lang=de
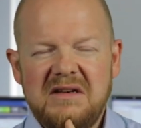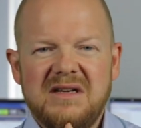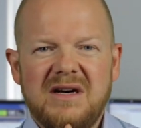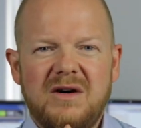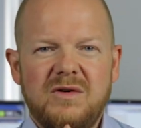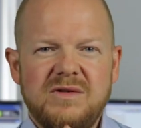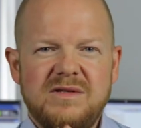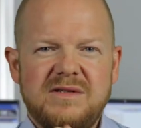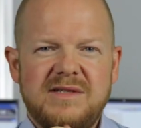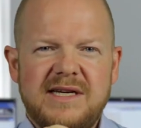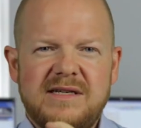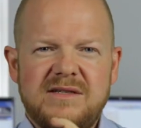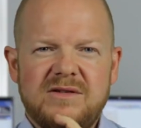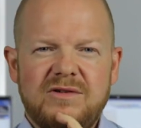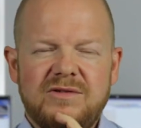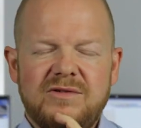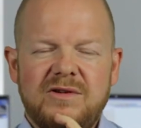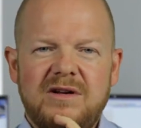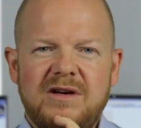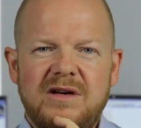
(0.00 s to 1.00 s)

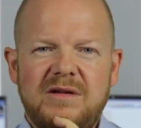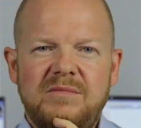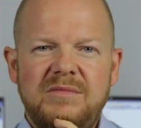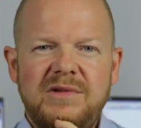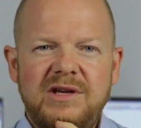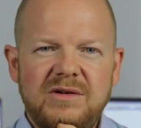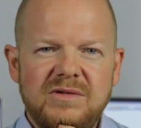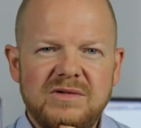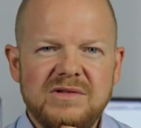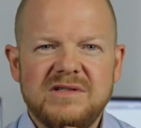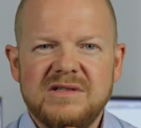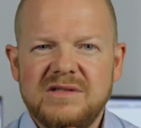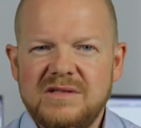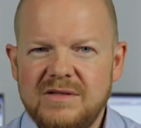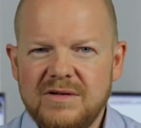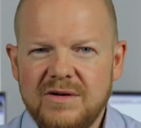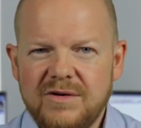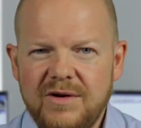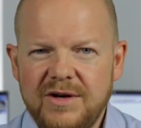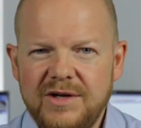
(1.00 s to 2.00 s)
1600 Dollar im Minus, das
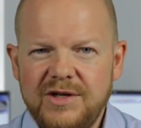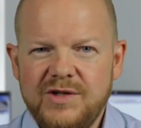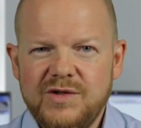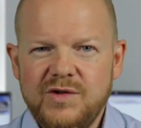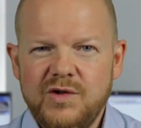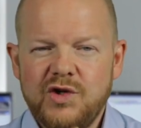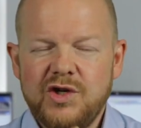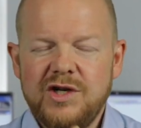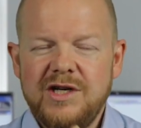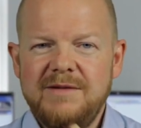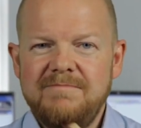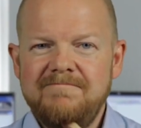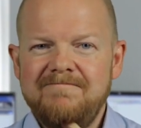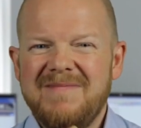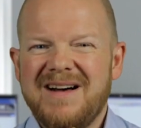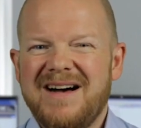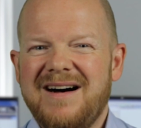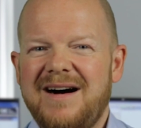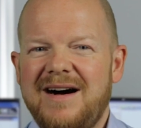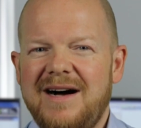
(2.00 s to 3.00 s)
ist doch gar nicht so
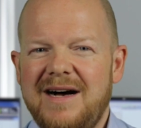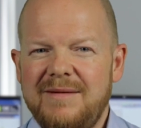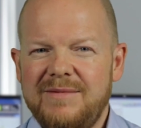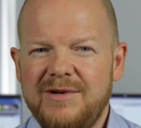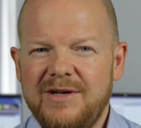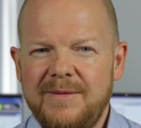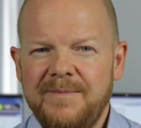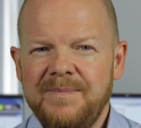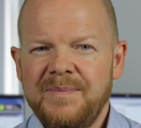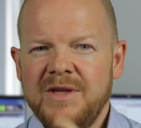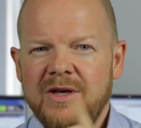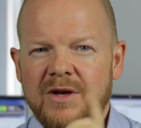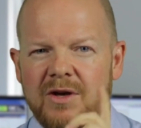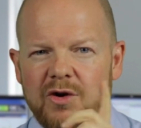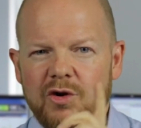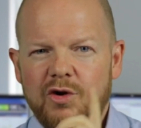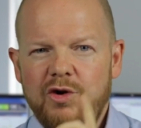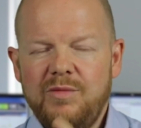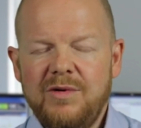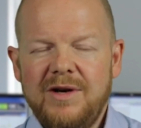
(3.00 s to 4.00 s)
schlimm, aber
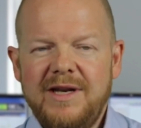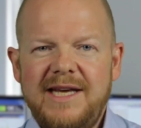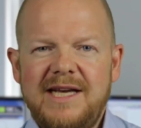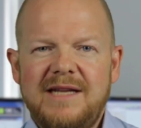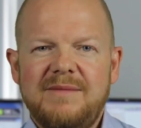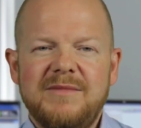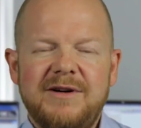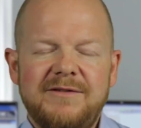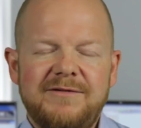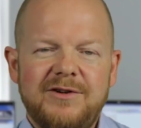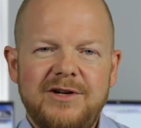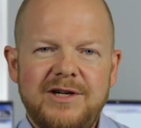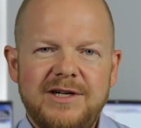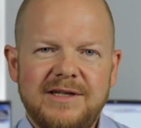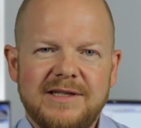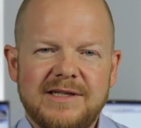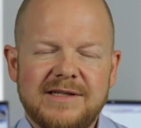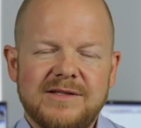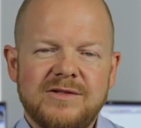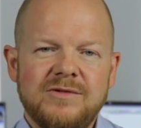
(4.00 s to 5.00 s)
überlegt mal
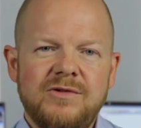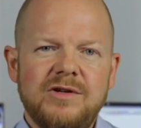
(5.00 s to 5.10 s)
Folgendes.